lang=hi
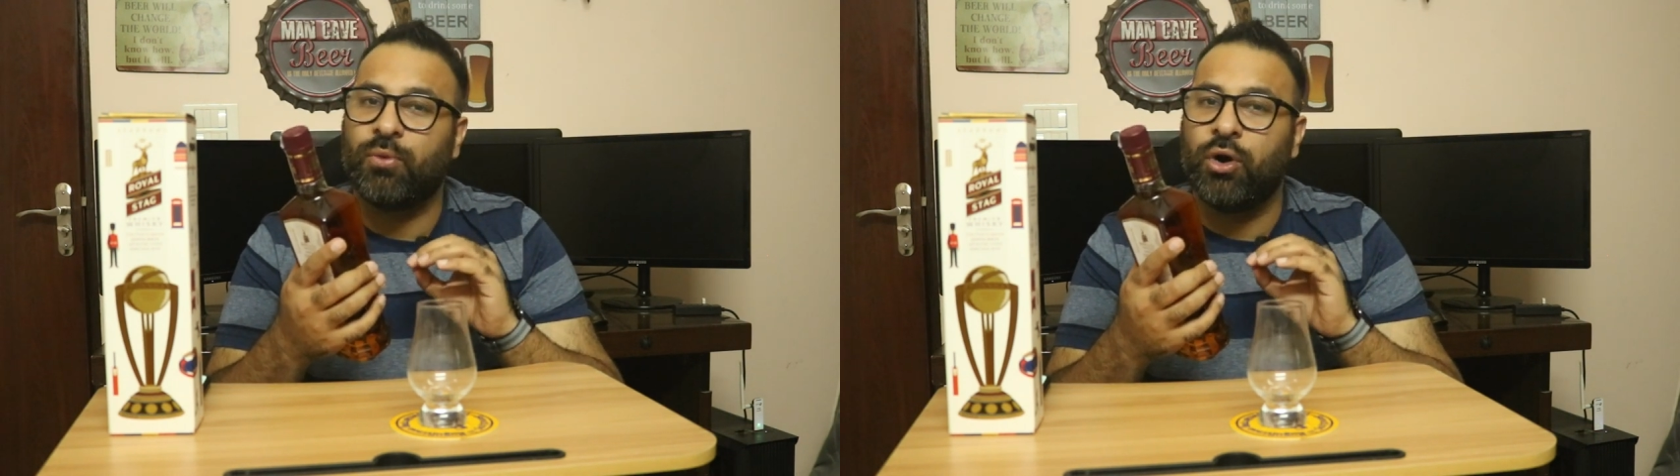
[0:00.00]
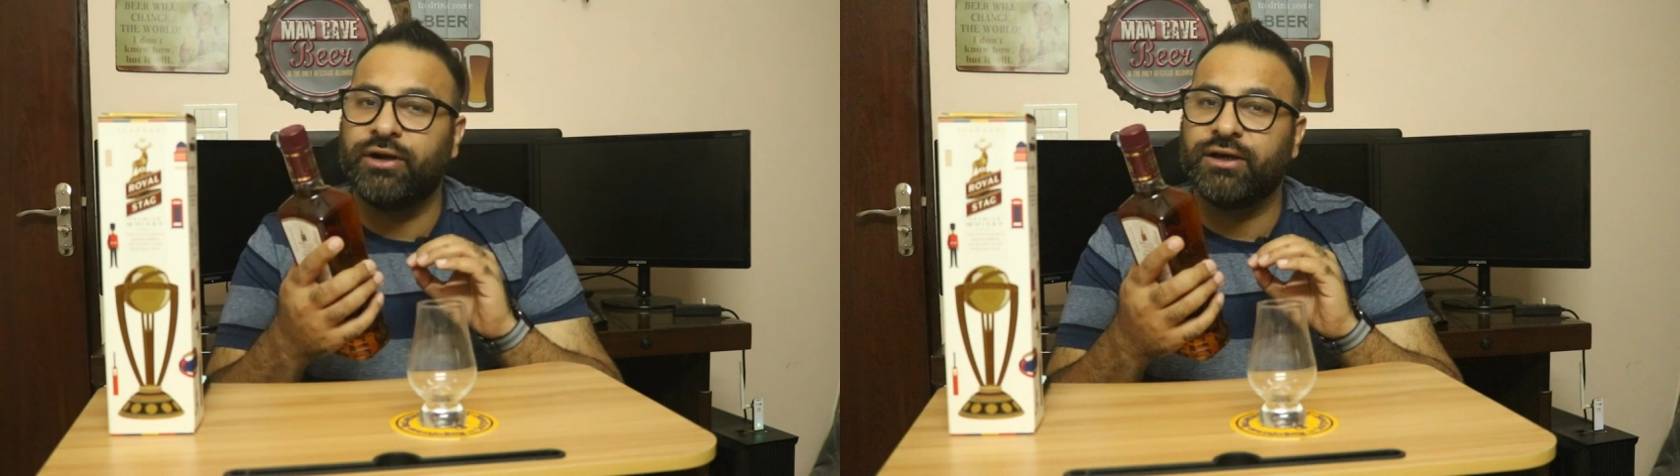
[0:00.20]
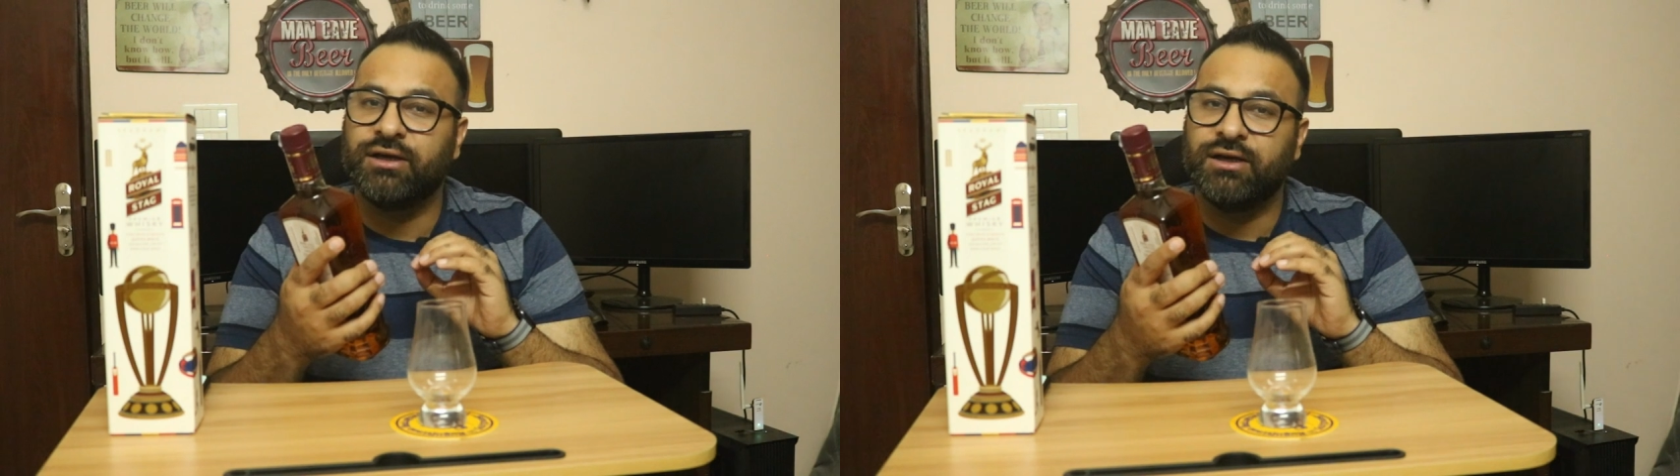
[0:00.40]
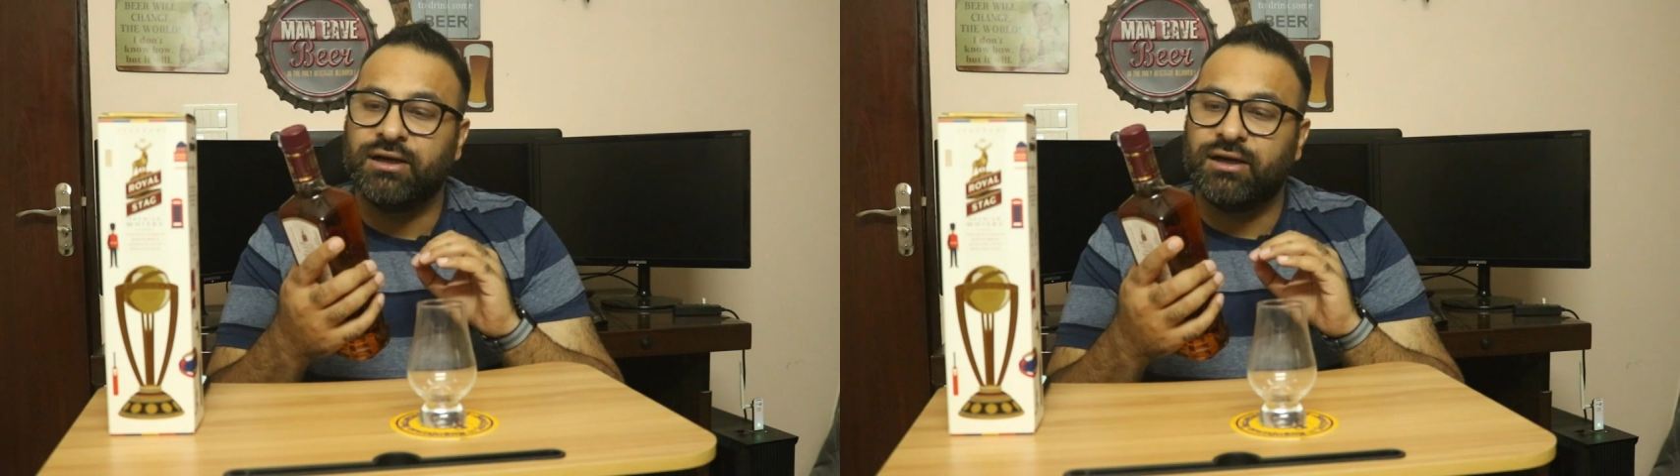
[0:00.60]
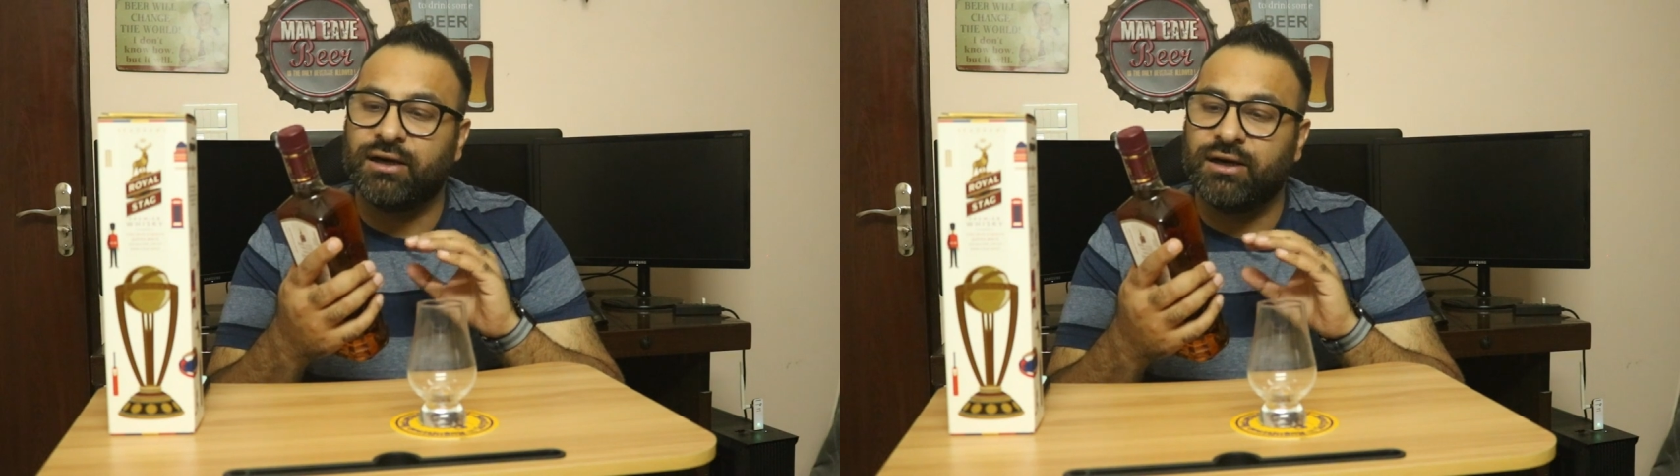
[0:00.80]

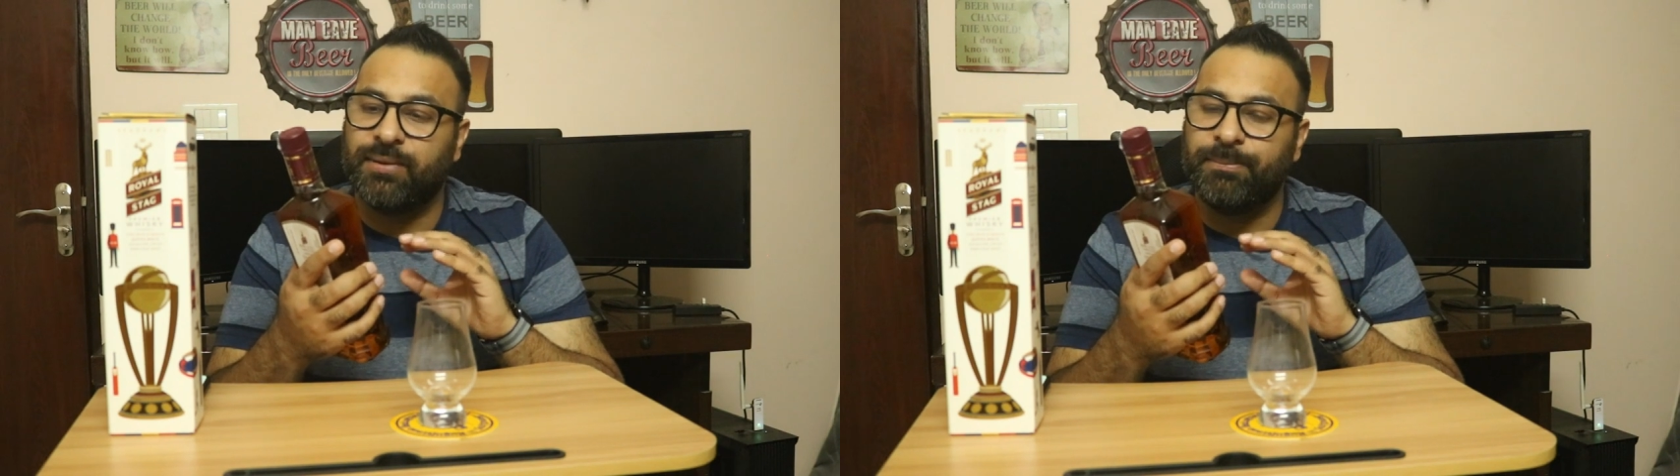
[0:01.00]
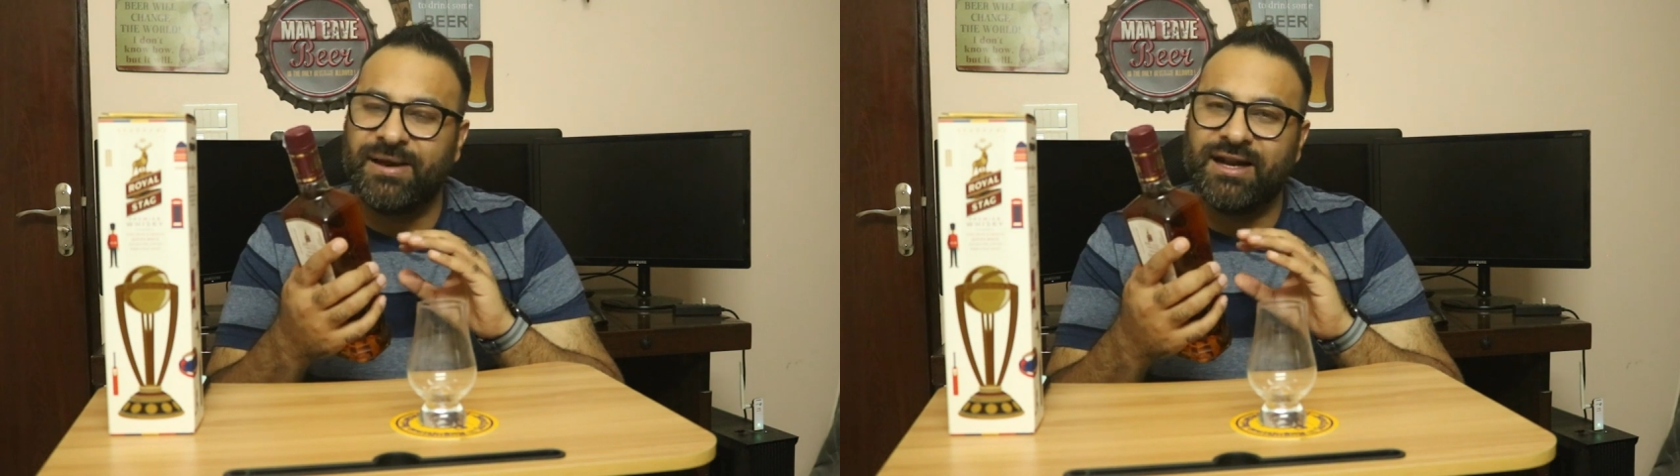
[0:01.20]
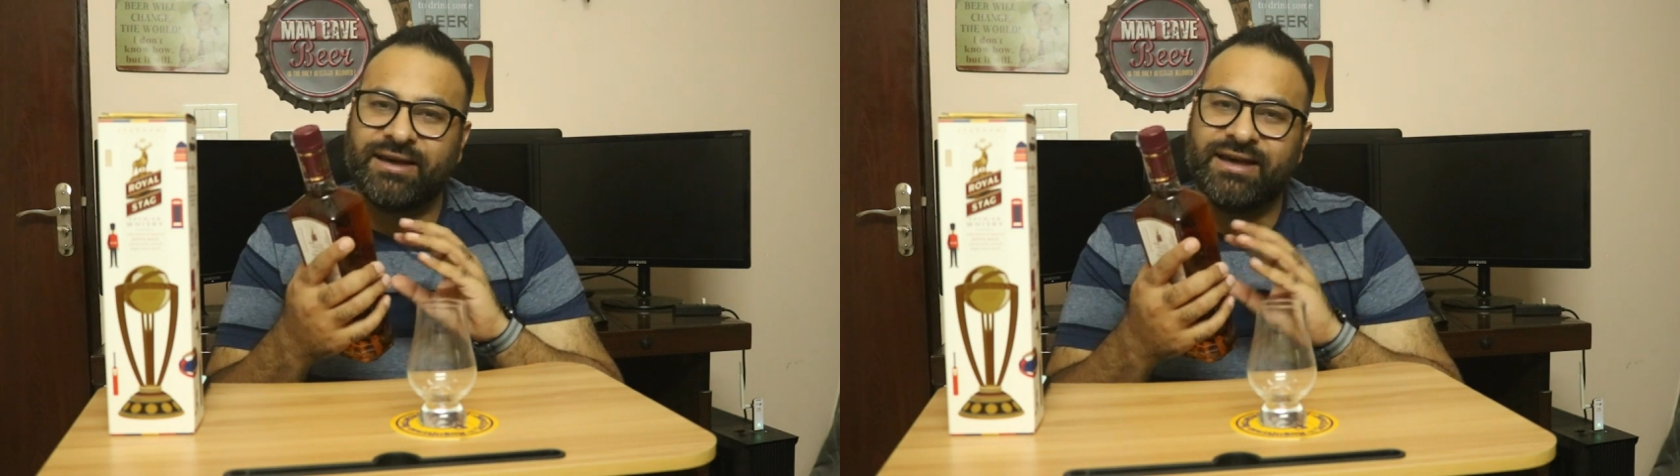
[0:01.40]
मॉल्ट मेरा